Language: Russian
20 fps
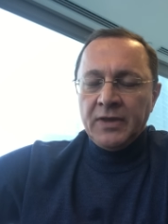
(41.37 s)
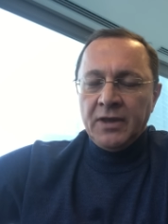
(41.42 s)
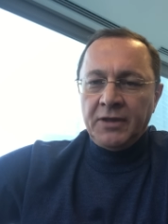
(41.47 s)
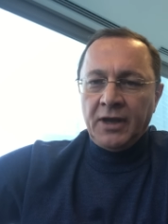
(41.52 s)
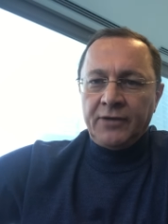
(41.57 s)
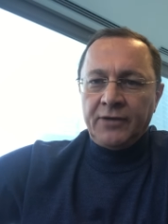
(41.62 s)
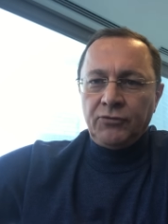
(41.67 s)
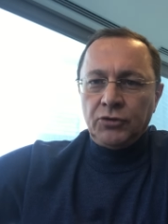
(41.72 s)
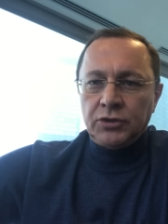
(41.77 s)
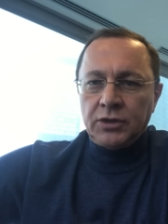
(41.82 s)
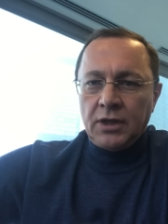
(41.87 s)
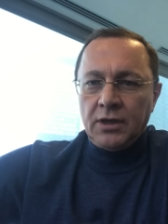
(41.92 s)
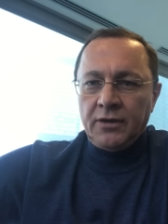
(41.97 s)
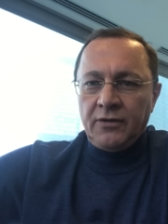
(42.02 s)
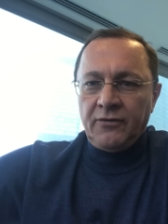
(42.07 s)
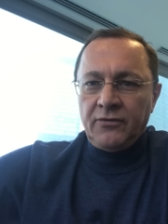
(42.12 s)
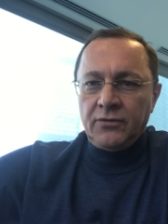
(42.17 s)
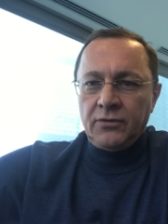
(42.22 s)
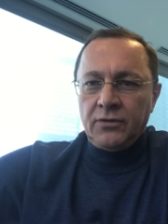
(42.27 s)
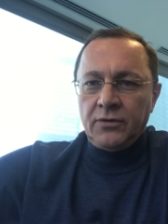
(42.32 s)
Так вот, э,
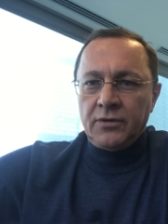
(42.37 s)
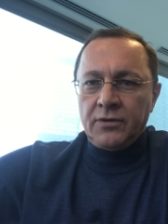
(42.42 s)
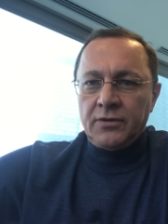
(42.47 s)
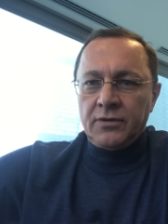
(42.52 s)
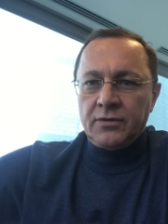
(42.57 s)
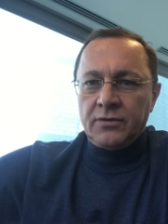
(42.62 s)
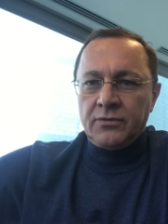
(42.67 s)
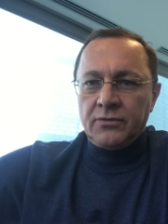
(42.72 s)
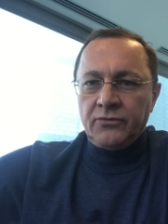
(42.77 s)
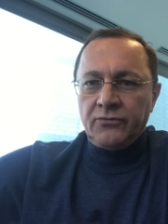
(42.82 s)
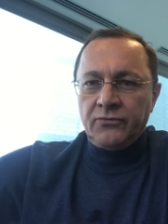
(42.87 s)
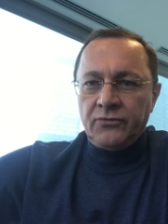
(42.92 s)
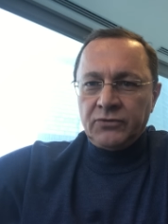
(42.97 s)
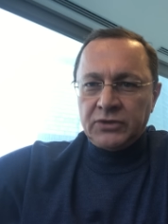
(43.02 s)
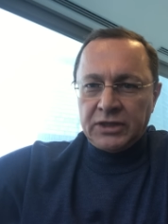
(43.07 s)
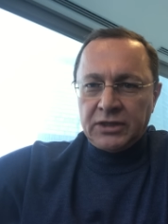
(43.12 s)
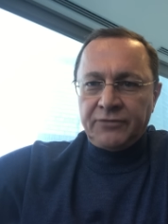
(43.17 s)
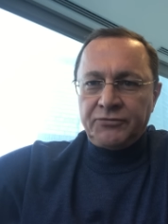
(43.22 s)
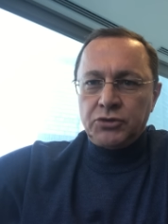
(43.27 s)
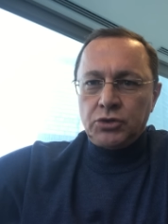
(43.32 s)
вот
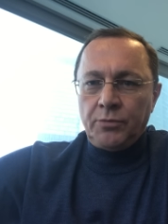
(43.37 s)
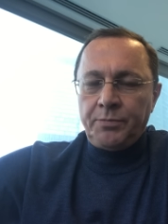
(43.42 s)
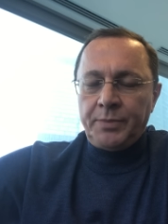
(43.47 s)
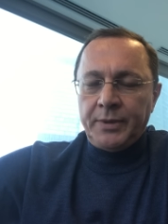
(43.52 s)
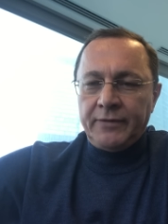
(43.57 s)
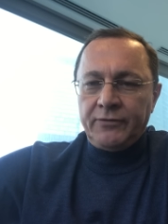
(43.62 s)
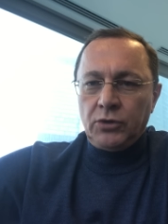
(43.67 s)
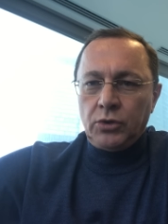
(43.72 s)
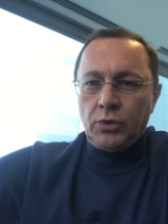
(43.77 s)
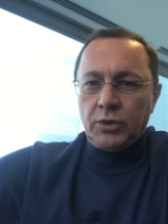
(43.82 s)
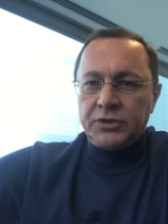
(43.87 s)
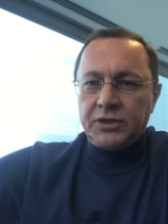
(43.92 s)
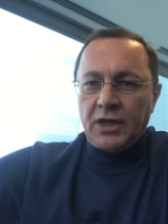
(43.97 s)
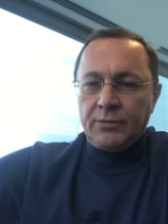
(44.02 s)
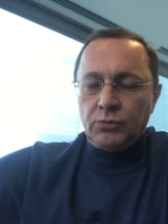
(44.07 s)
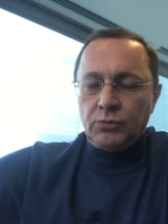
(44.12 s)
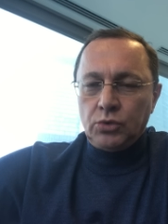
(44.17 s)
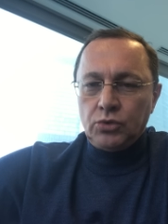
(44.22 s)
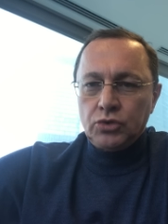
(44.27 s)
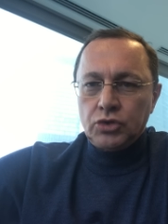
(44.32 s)
это все привело к
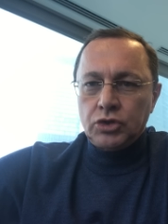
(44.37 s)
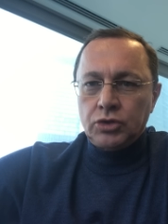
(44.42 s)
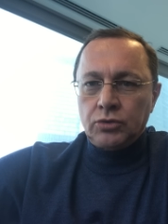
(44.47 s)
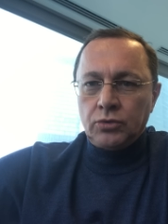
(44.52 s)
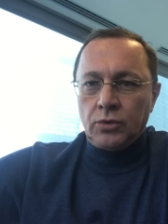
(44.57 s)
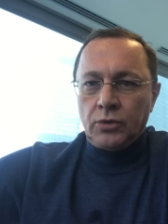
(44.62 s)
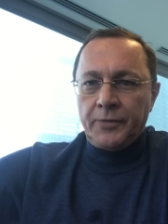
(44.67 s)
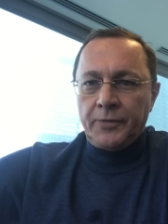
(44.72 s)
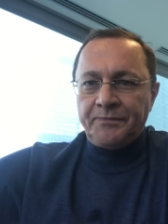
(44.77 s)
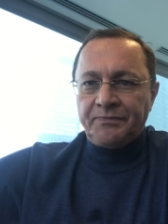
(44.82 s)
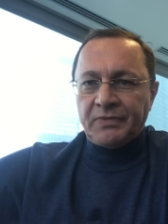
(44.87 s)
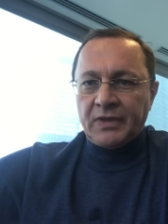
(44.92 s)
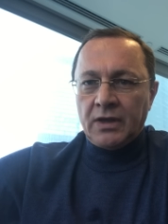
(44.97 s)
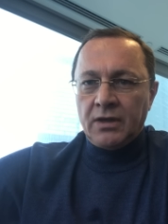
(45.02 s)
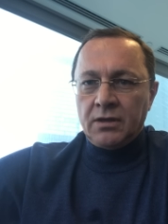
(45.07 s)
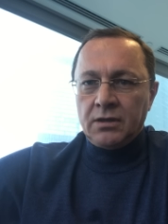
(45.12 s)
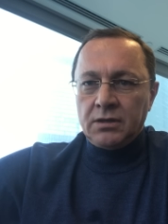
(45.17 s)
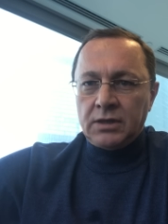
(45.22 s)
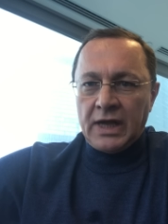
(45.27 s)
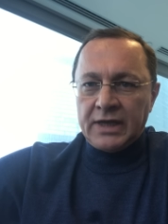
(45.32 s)
тому, что
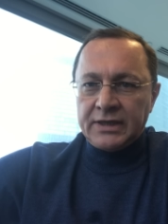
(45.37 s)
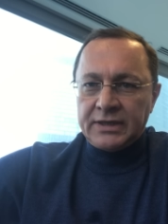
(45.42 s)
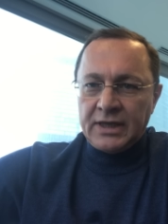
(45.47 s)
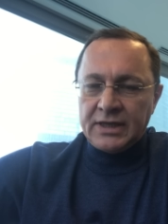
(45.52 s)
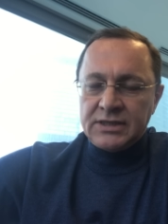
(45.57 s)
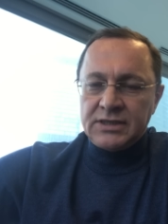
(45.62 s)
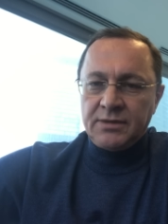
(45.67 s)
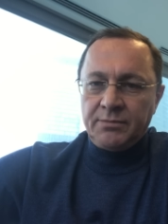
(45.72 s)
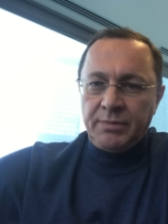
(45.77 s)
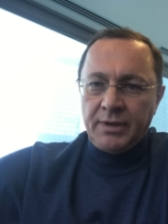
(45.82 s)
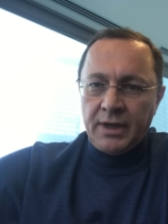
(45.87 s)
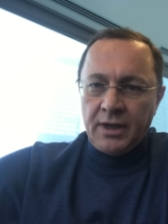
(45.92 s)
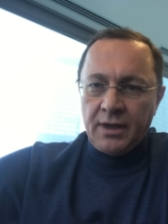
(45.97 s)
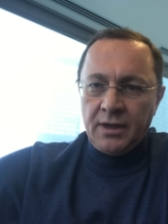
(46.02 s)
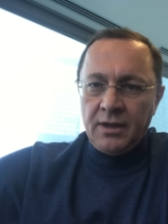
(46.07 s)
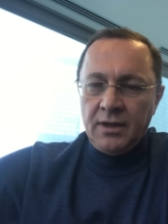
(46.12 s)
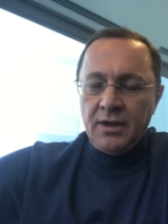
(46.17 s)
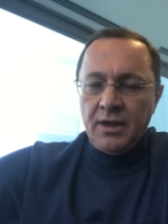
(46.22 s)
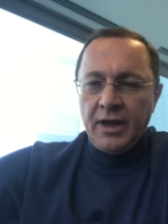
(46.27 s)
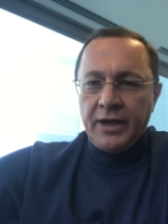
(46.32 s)
когда
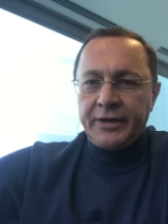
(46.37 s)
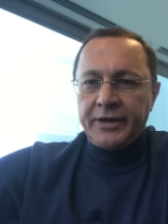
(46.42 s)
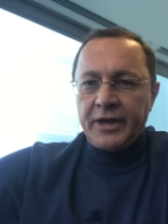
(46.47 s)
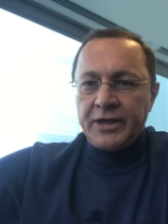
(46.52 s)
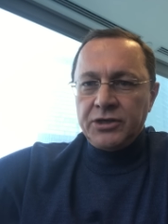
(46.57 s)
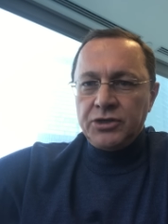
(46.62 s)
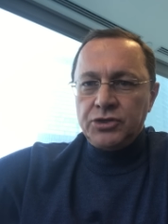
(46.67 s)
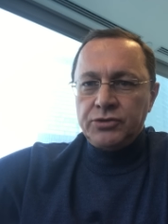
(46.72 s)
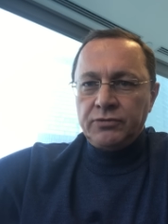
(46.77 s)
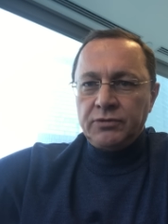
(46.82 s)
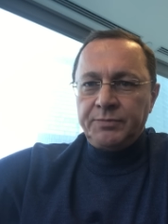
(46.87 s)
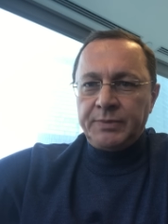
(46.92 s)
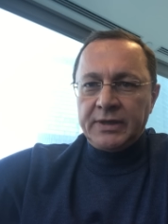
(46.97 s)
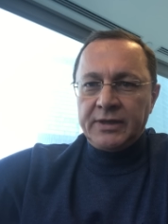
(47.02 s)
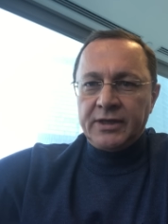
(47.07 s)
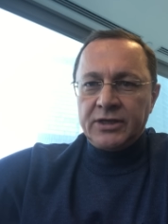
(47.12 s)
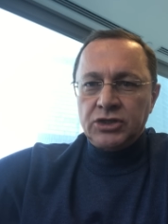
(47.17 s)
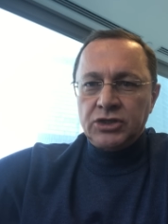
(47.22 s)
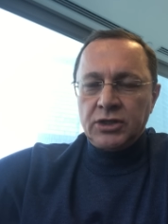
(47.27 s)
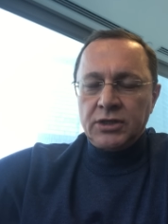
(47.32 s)
ЦБ ограничивает
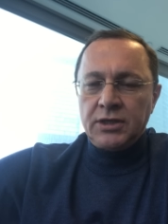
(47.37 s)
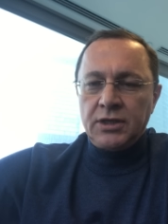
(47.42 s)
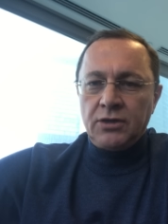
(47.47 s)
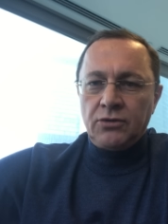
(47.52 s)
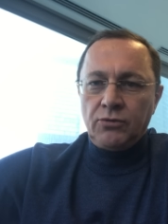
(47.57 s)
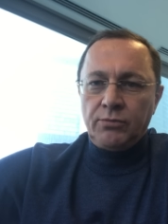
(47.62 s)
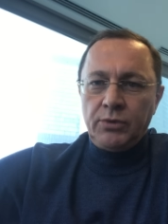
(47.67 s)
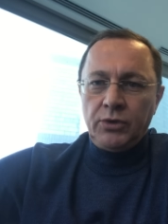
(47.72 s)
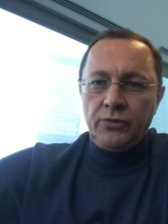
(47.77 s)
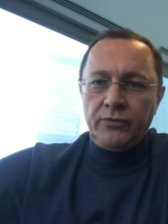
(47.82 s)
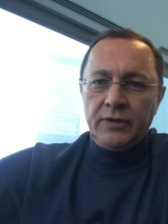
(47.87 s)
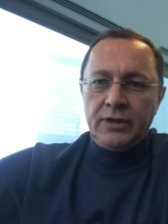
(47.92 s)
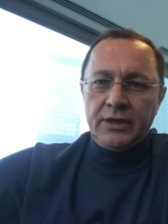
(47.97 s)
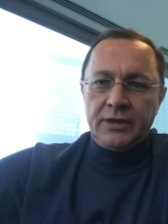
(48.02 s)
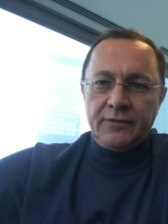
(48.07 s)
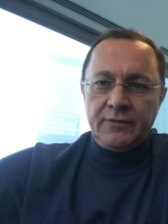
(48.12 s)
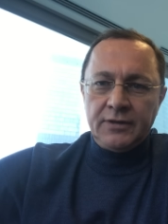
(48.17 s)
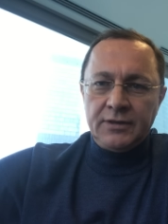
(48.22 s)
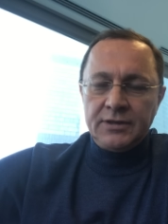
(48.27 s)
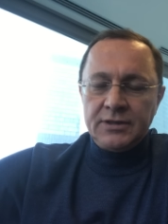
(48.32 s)
предложение рублевой
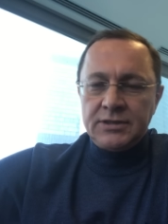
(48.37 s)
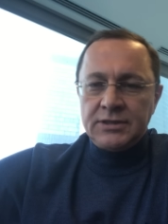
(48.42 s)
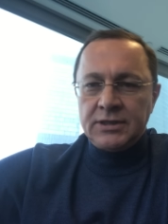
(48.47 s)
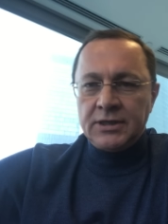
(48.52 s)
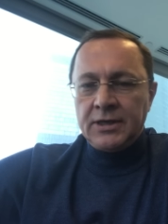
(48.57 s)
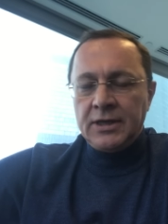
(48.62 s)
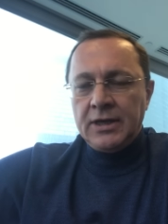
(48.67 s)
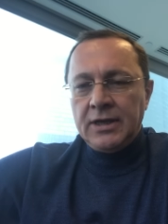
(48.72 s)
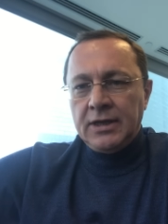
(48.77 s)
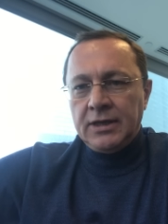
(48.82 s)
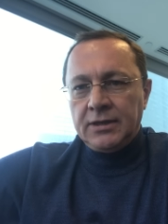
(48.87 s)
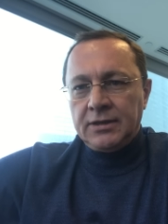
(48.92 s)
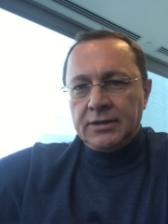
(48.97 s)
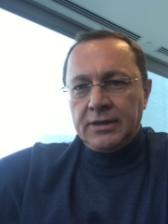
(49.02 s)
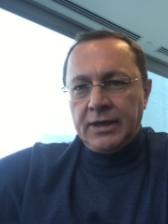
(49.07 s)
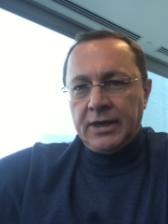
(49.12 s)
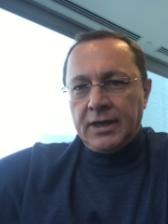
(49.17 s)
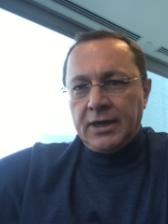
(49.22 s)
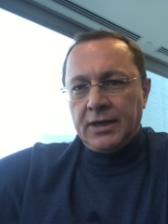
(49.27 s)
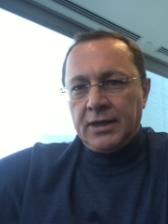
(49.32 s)
ликвидности
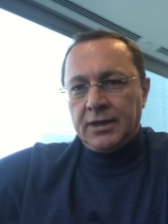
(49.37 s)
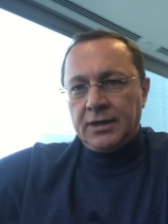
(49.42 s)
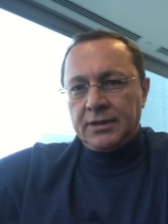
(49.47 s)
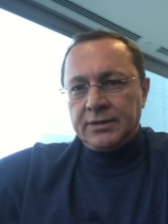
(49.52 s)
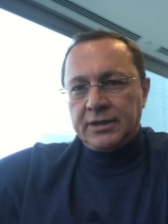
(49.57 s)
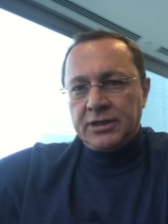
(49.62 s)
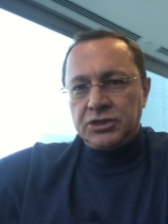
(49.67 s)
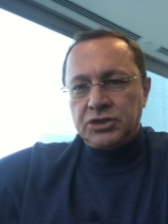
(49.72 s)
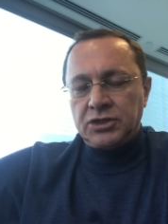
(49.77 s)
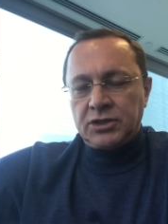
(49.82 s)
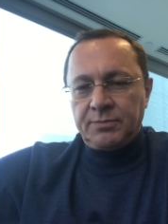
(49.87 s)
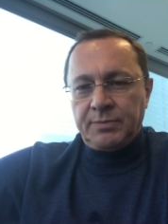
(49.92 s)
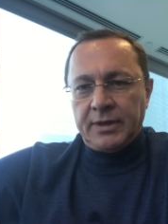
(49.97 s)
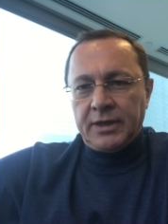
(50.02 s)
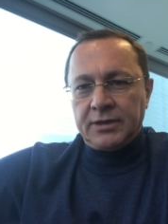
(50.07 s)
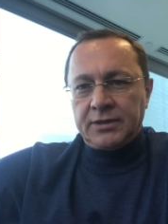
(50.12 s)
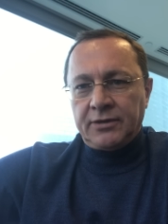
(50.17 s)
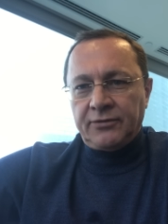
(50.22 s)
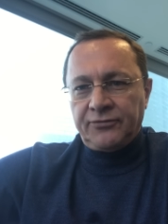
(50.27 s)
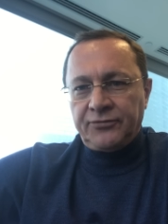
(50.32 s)
для наших
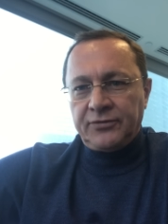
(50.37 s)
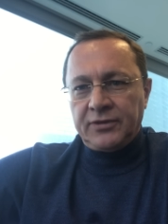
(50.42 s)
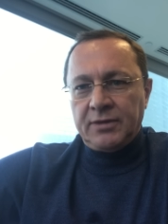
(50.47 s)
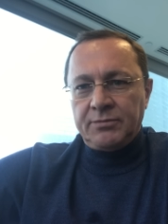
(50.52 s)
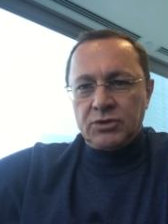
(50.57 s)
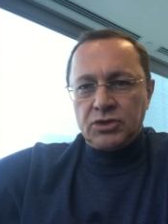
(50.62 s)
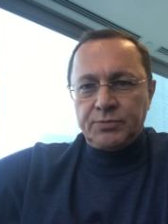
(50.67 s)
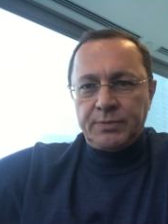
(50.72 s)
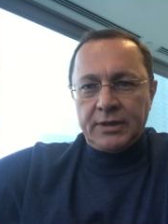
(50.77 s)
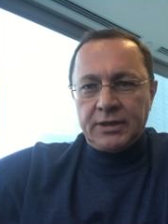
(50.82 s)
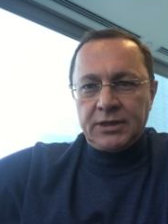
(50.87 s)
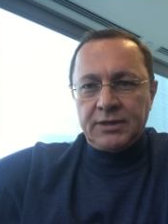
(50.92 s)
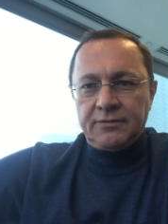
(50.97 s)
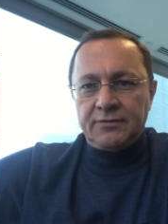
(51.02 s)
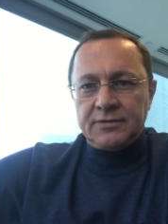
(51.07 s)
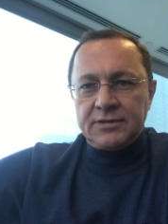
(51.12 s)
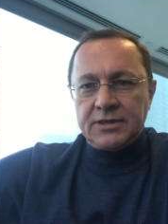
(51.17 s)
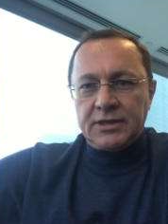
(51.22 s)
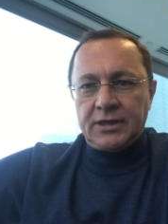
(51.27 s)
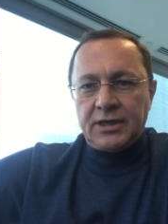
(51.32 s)
банков, на межбанке
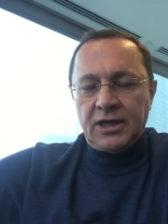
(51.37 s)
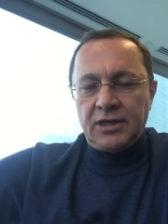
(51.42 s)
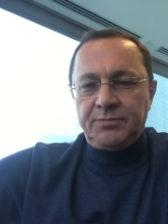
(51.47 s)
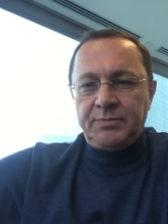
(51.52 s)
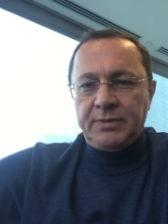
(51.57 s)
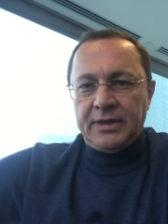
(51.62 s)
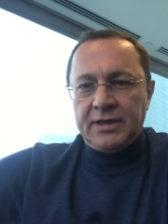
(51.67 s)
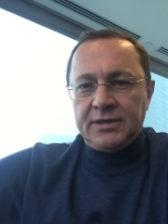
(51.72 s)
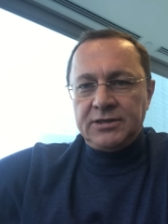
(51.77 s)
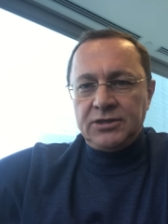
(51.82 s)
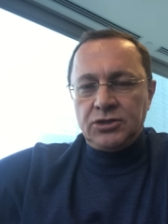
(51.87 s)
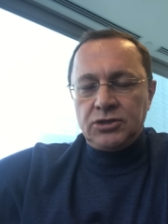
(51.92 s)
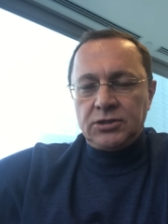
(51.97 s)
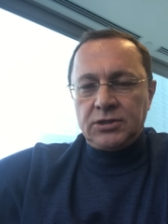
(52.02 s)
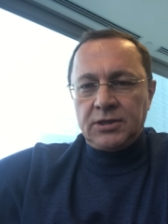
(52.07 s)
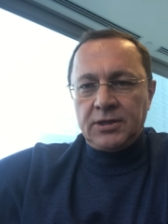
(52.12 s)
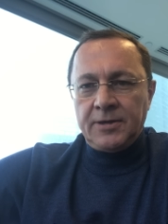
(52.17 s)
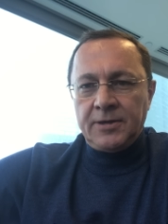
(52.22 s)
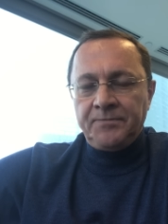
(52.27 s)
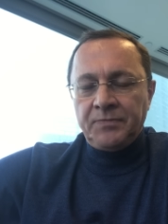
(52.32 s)
возникает
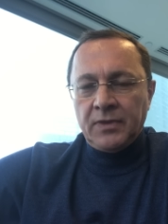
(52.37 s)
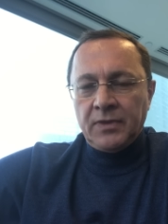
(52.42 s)
периодически,